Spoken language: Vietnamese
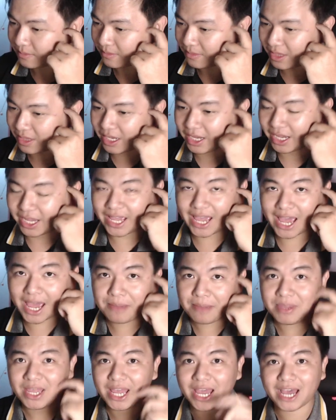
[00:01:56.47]
Ngày
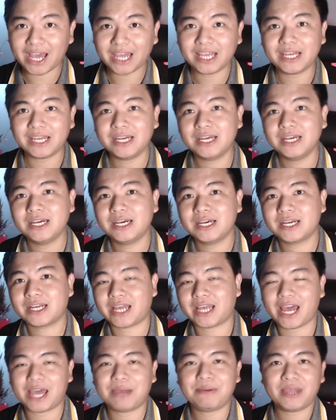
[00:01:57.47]
hai mươi hai,
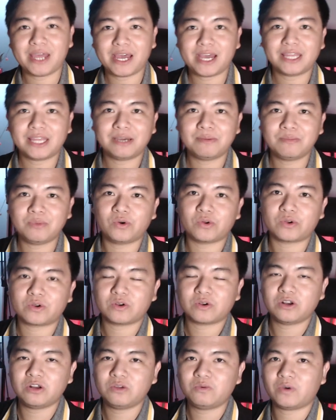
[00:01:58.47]
ngày hai mươi hai tháng
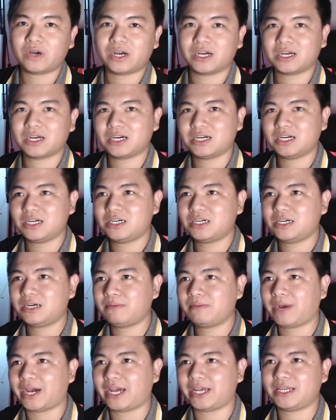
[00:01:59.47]
một, lúc khoảng cỡ
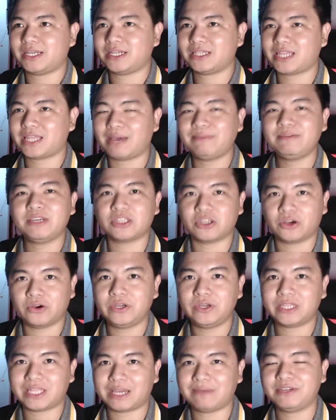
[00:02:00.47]
bảy tám giờ tối, tám giờ